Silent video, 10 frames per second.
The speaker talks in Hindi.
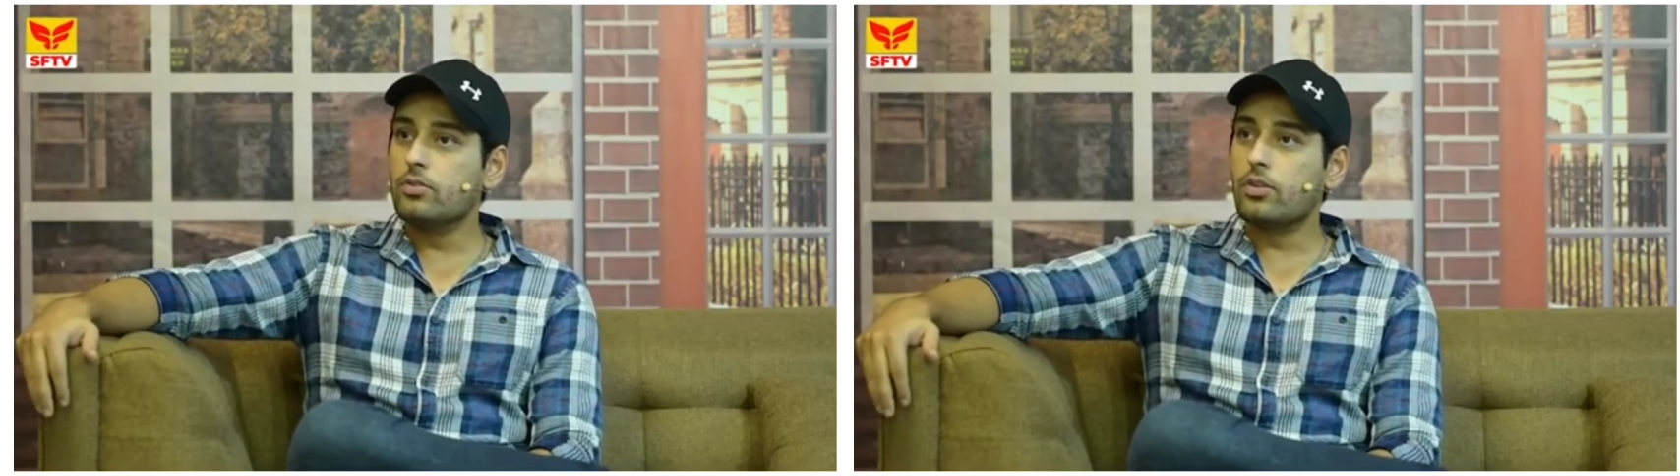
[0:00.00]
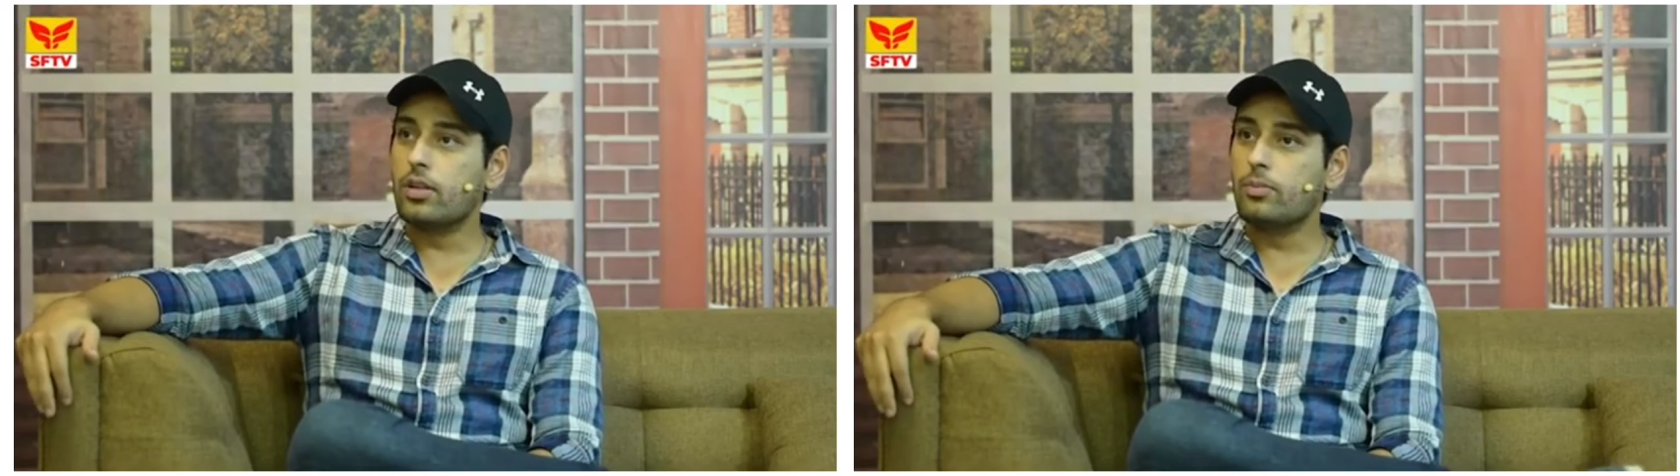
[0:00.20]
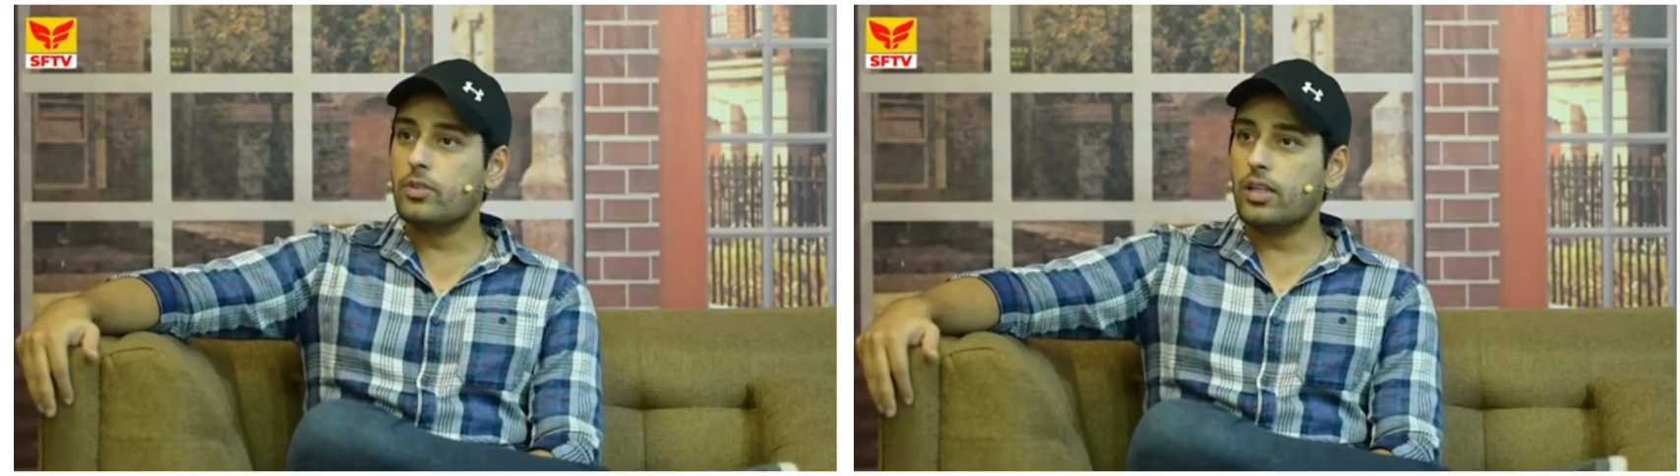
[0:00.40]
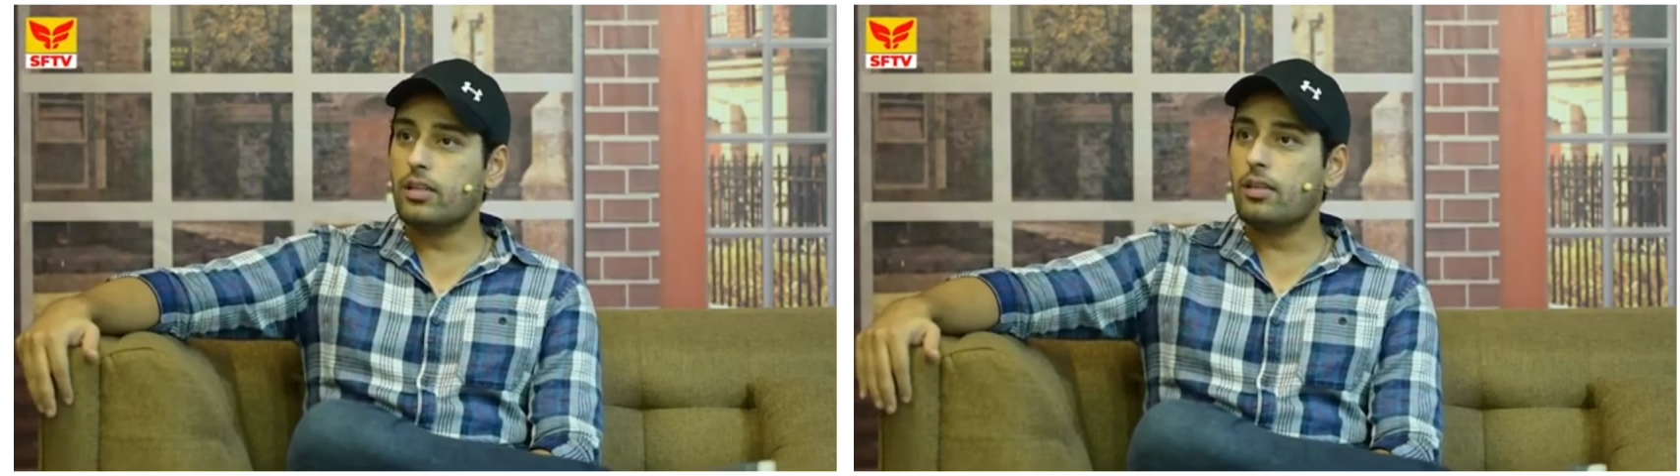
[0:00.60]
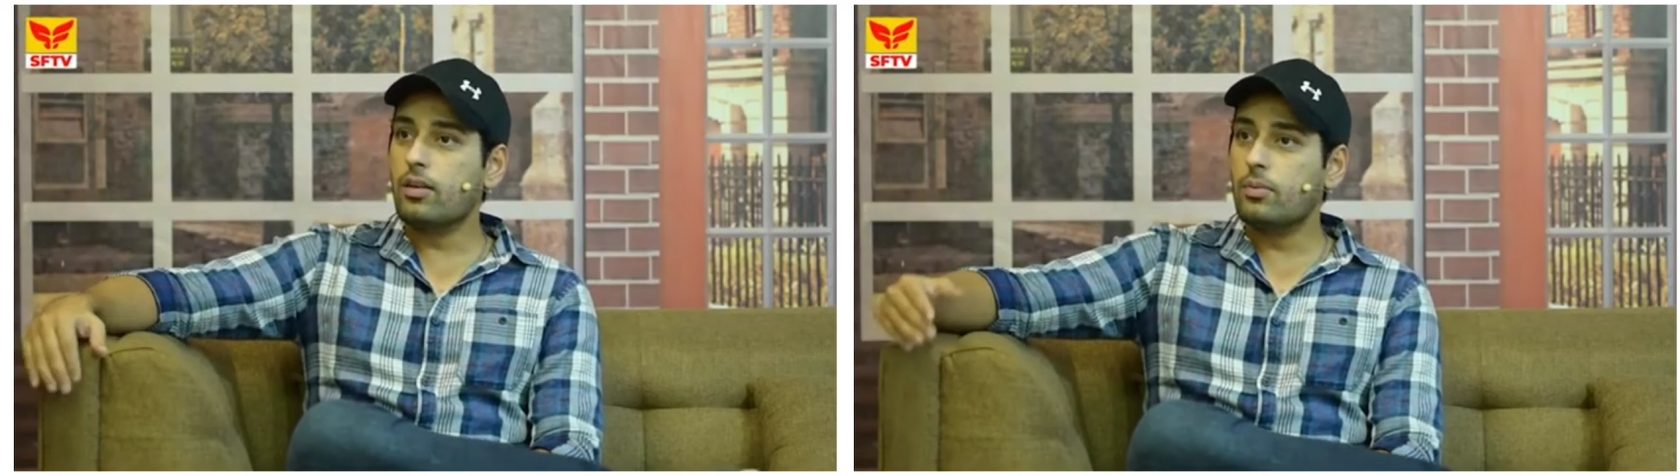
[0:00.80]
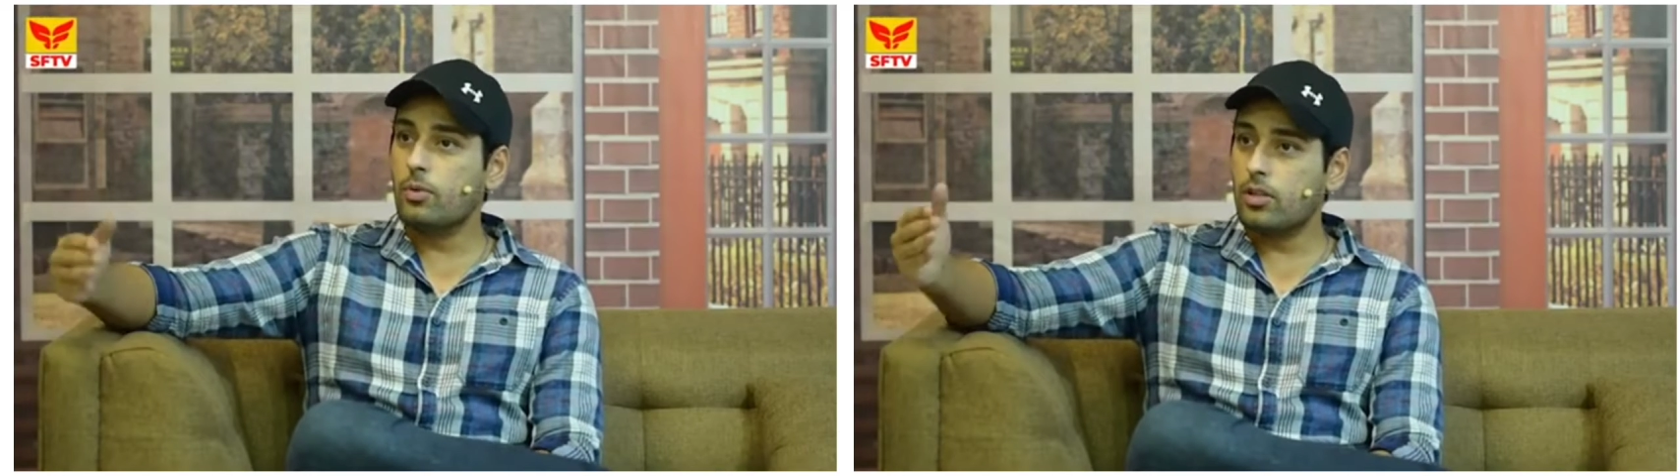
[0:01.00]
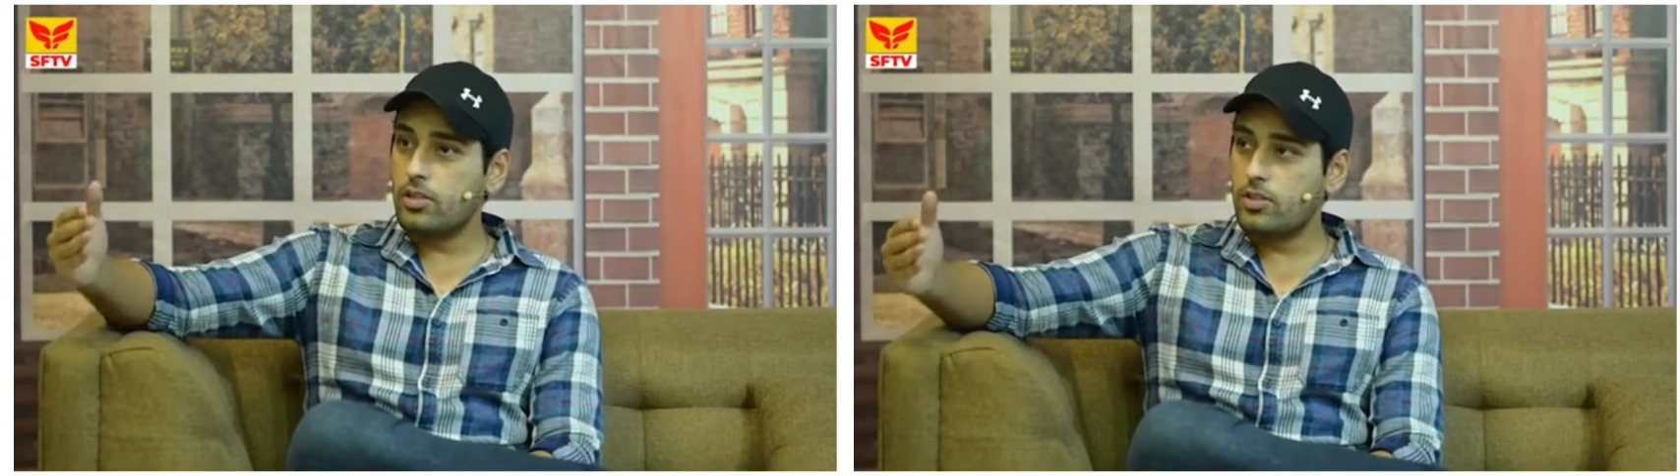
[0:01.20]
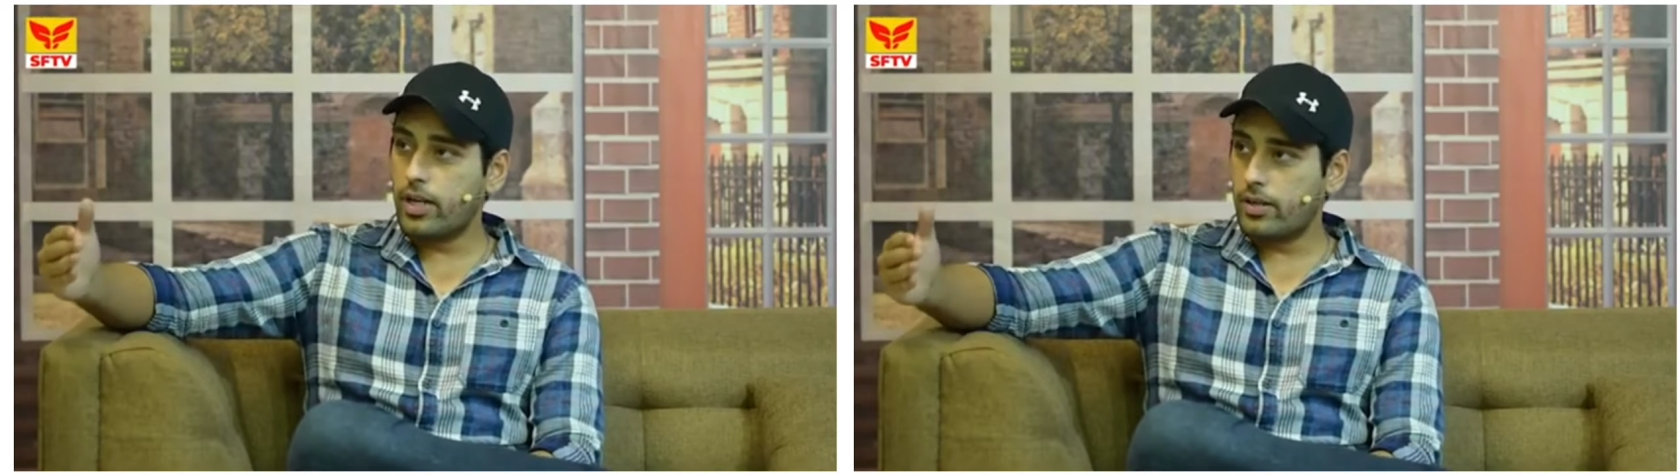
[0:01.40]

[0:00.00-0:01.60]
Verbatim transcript: जो कि मुझे लगता है वो बहुत अच्छे